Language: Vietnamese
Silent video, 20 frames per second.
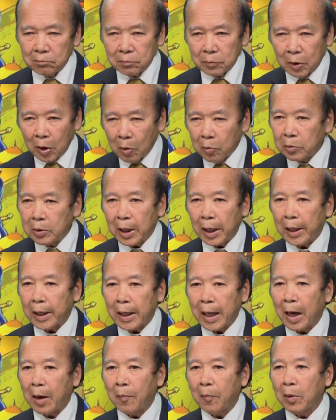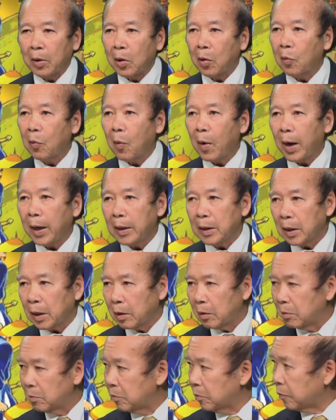không thể nào mà đồng hóa được
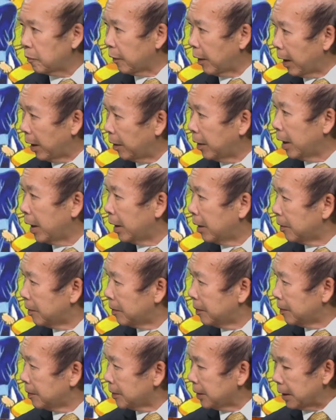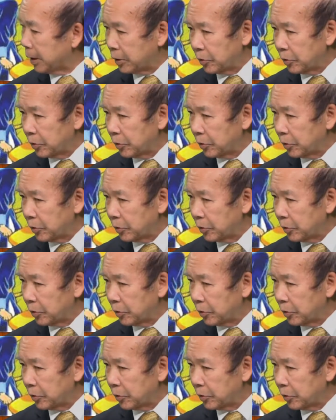phải không ạ thì yeah.